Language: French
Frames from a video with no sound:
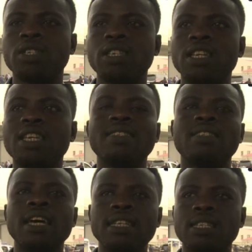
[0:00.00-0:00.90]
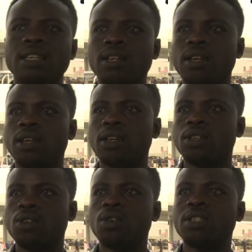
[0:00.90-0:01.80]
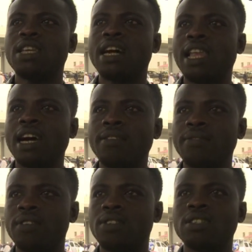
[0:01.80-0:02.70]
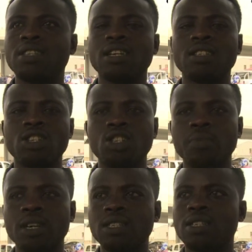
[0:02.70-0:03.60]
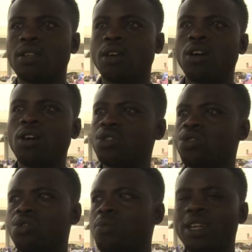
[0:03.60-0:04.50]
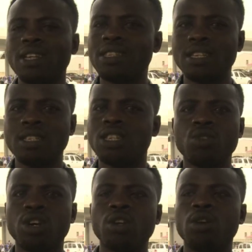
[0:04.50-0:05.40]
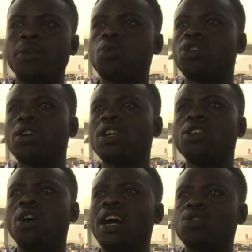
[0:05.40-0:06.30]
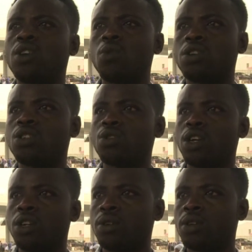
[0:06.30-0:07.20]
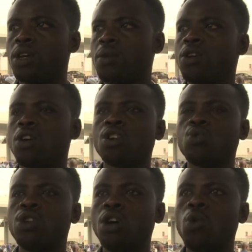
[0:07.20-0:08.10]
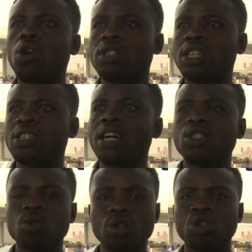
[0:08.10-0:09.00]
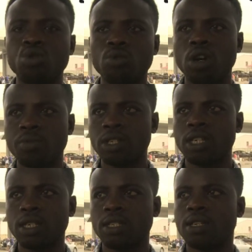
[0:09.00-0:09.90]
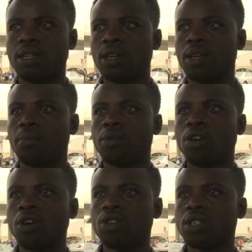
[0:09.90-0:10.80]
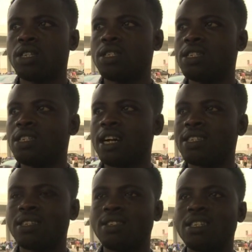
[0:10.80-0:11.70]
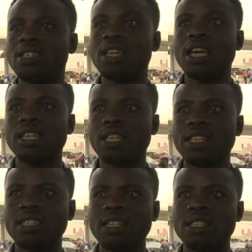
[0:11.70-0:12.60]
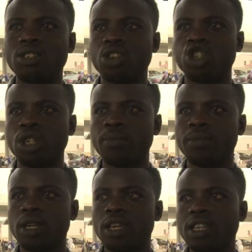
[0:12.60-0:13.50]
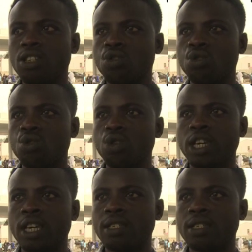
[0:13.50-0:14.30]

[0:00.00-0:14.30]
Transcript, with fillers: On entend des rumeurs à droite à gauche et des gens disent qu'il est mort. Est-il encore en vie Suit-il un traitement On ne sait pas trop ce qui se passe. On sait par contre ce que le Nigeria traverse en ce moment. Depuis qu'il est arrivé au pouvoir, depuis deux ans, beaucoup de choses ne vont pas bien.